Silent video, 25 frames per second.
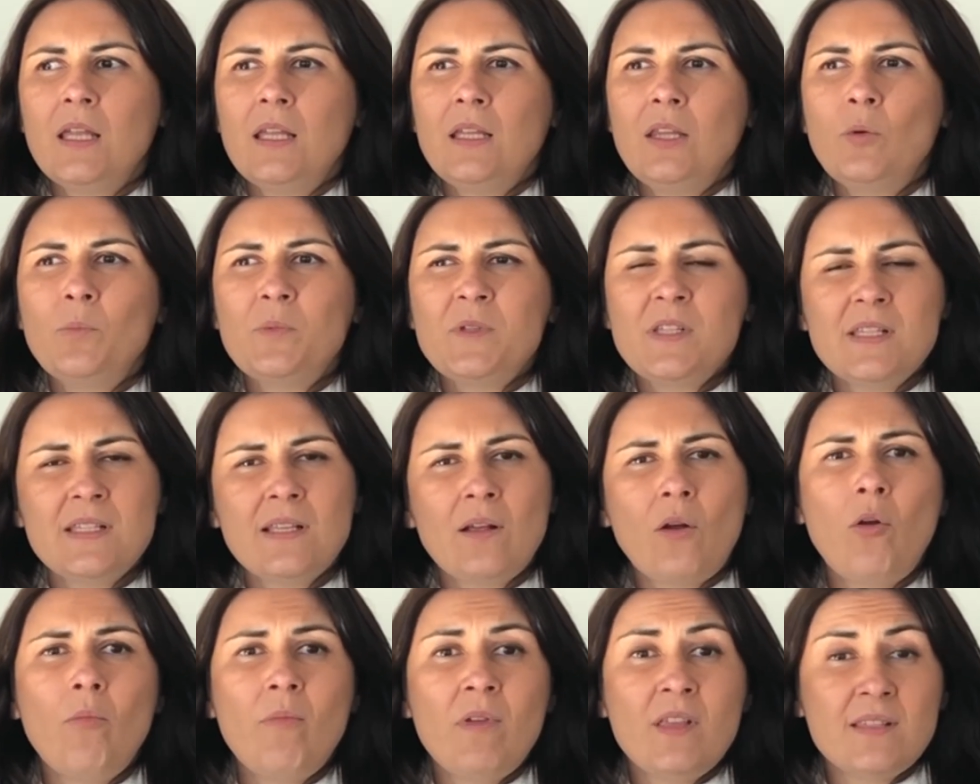não
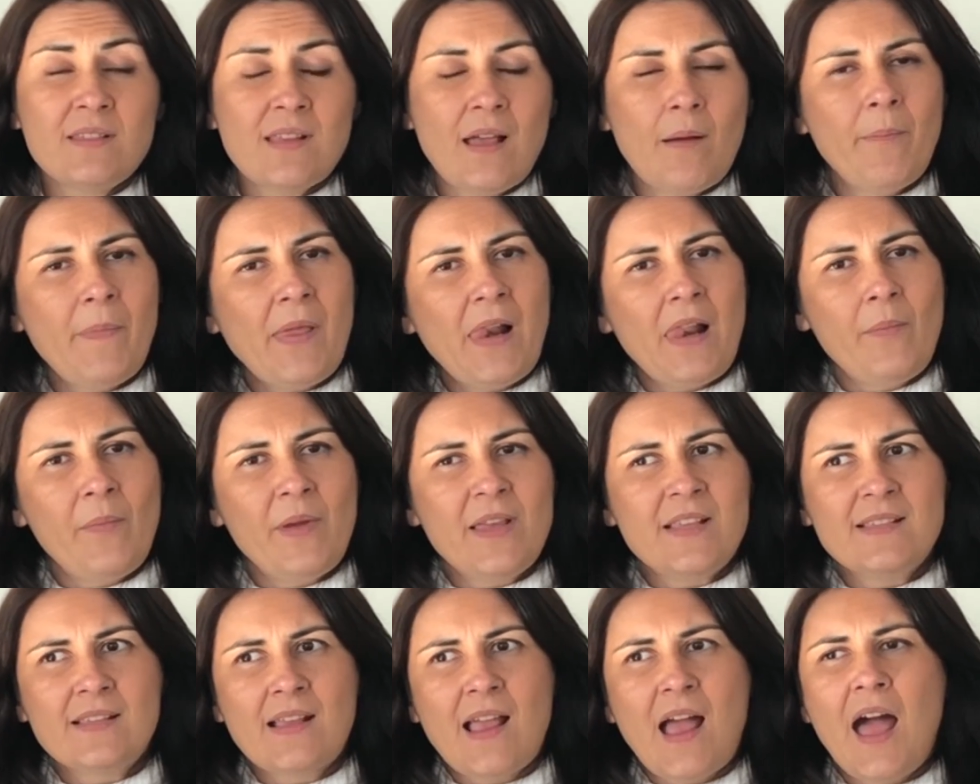precisa começar pela
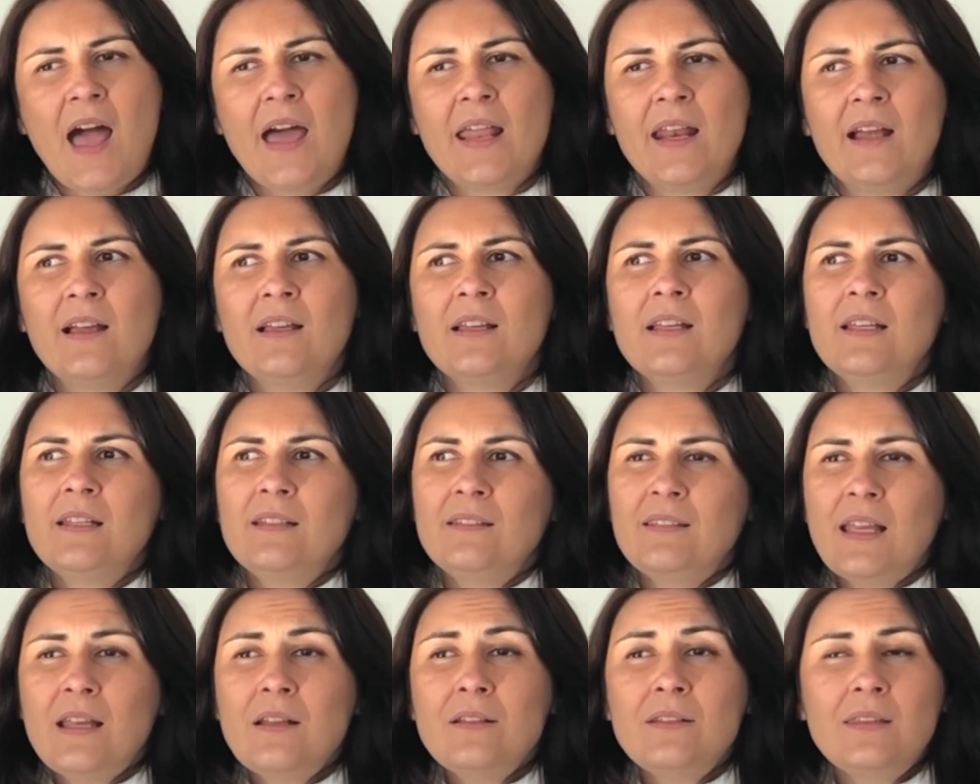mais cara
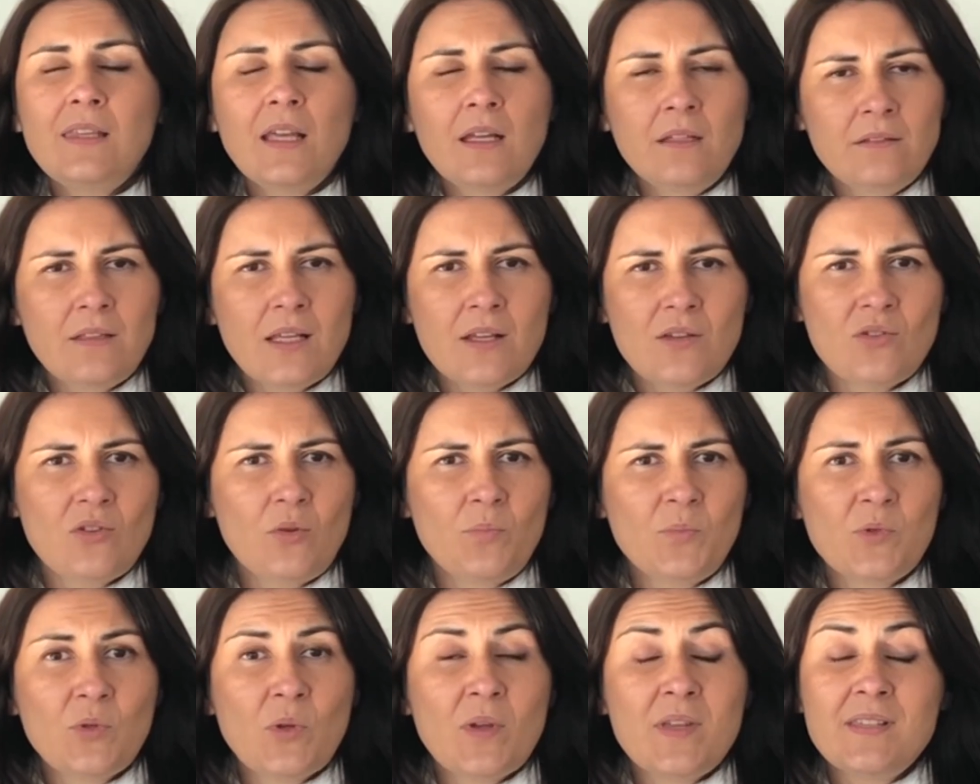tem tantas
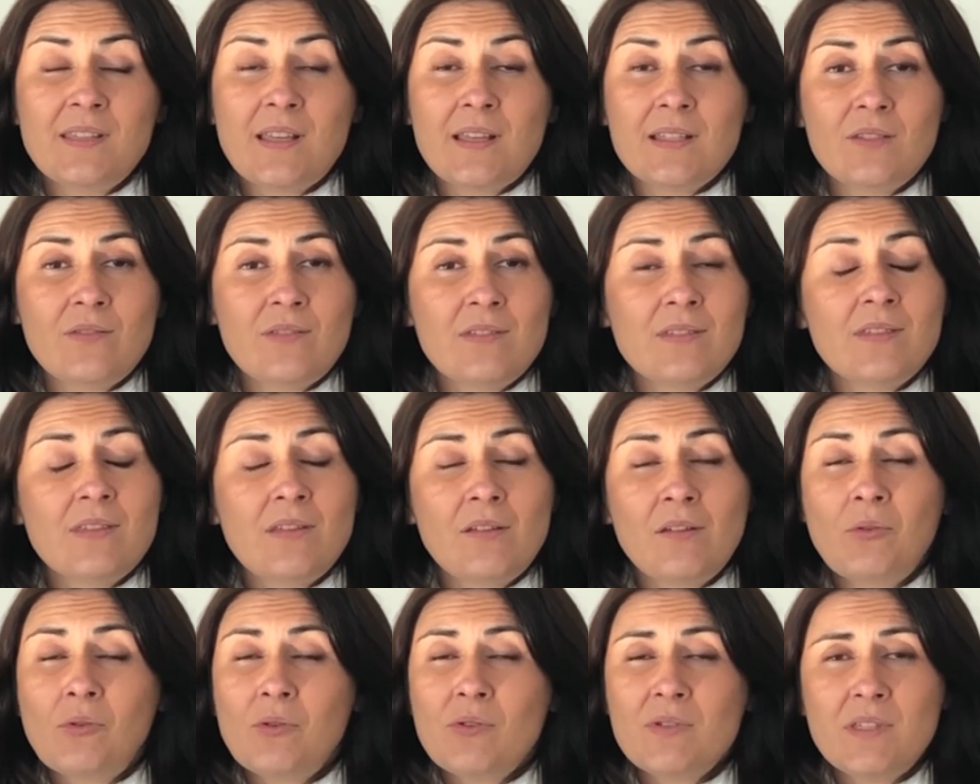opções que às vezes
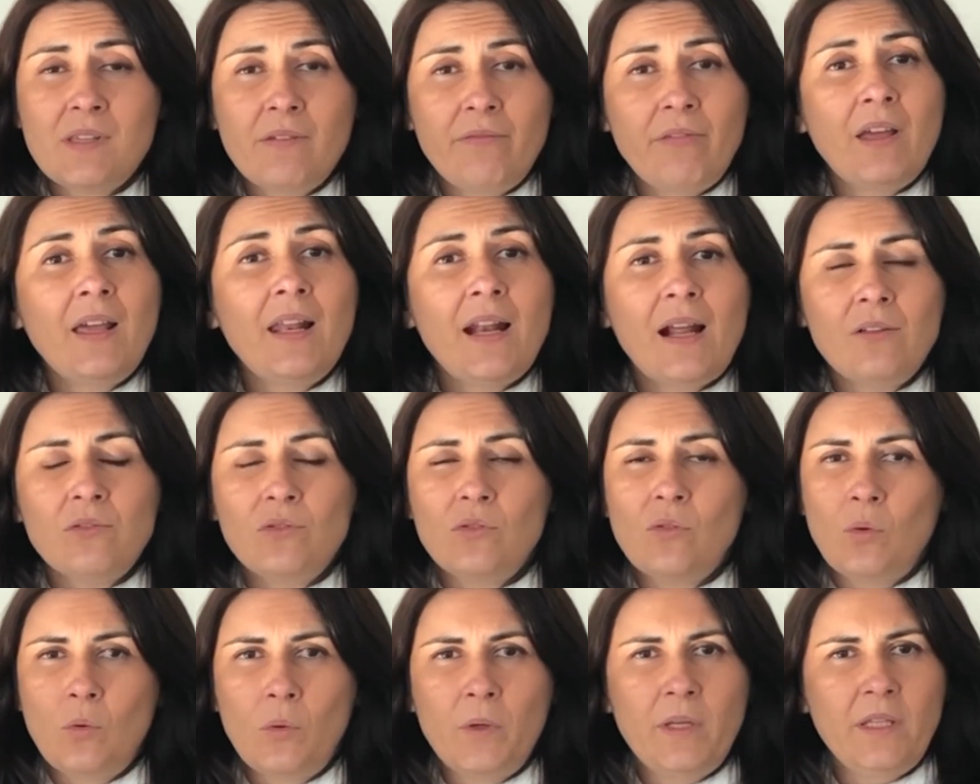são inclusive
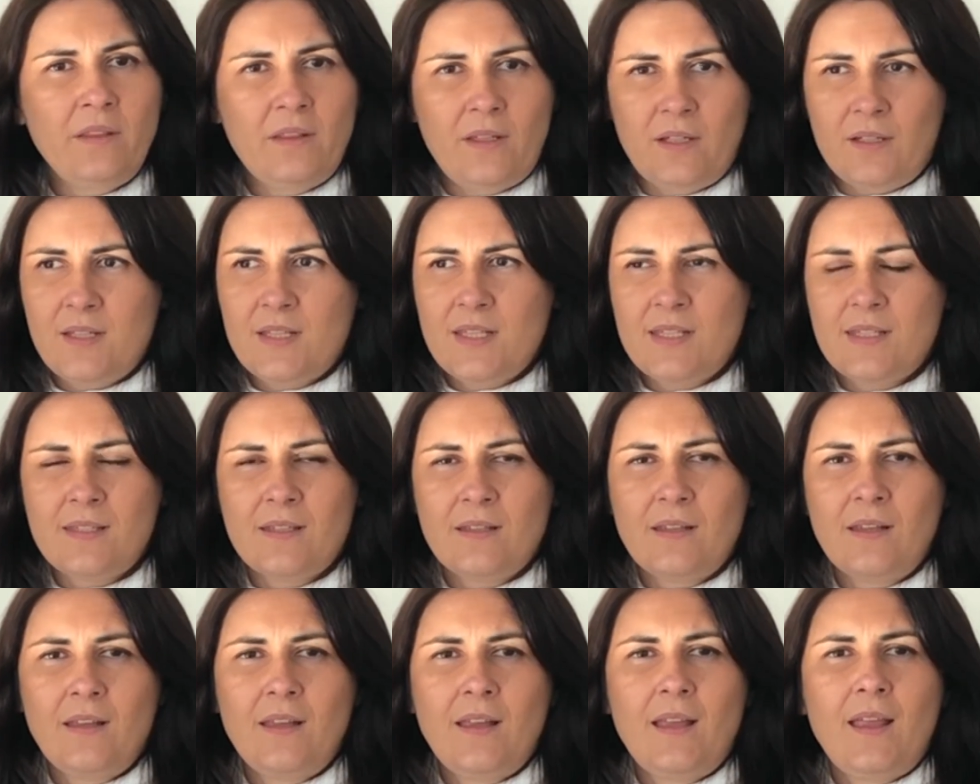gratuitas